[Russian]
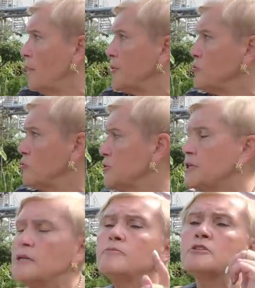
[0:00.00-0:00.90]
а приходится
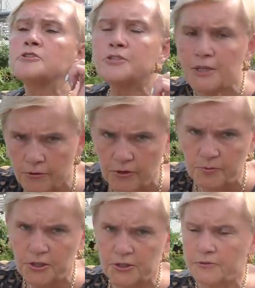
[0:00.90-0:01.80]
именно 9
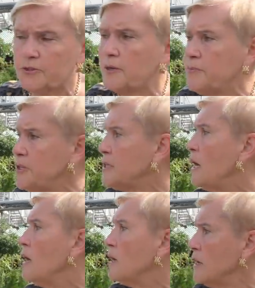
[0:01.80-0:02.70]
месяцев топить,
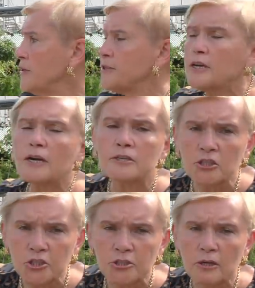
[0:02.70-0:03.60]
это,
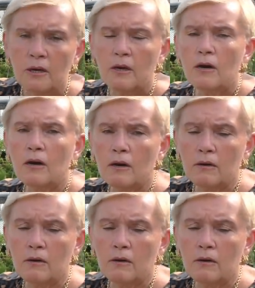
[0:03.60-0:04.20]
конечно, э,